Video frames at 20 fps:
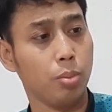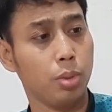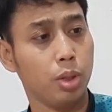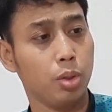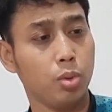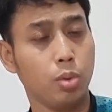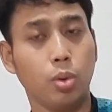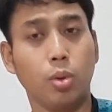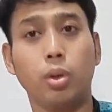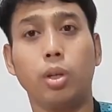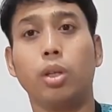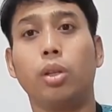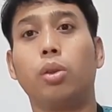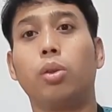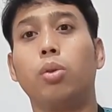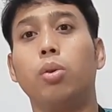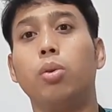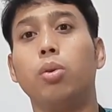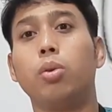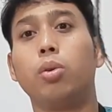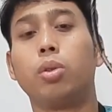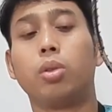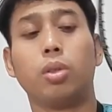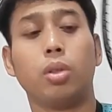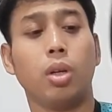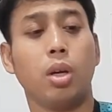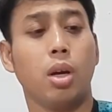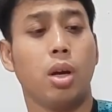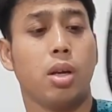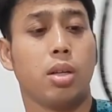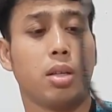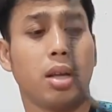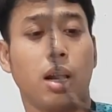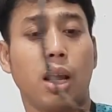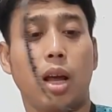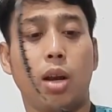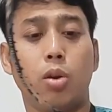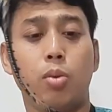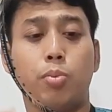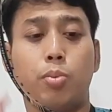Mizuno itu
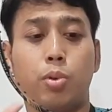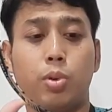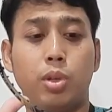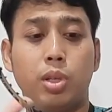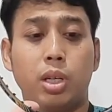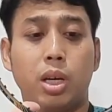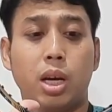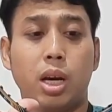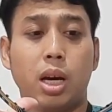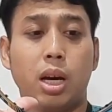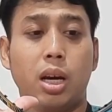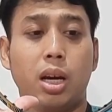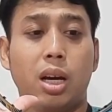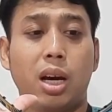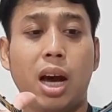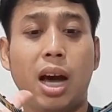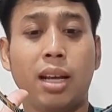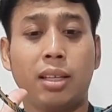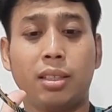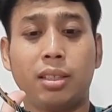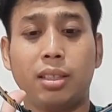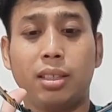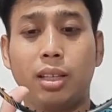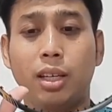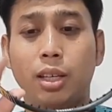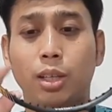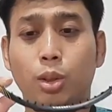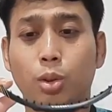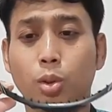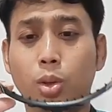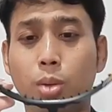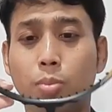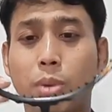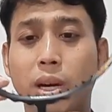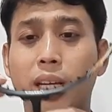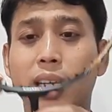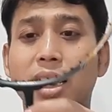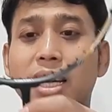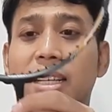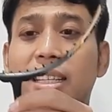selalu punya khas yaitu di
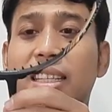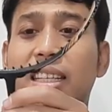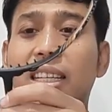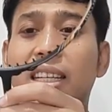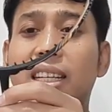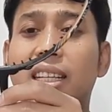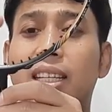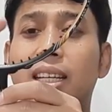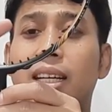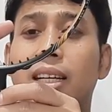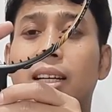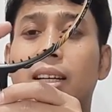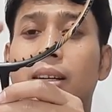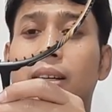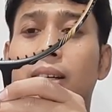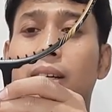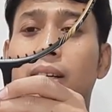bagian sini dia